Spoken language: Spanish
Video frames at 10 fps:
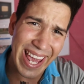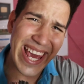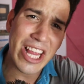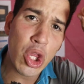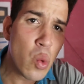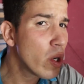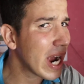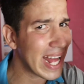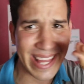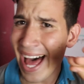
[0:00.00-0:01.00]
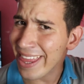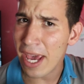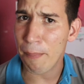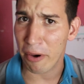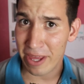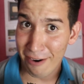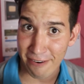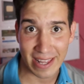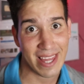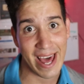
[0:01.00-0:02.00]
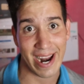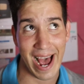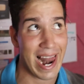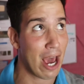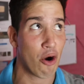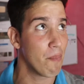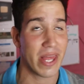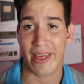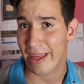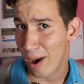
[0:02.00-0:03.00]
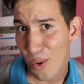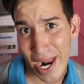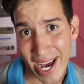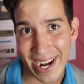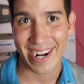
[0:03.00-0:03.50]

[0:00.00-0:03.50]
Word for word: y nunca nadie podía faltar a la comida de la abuela.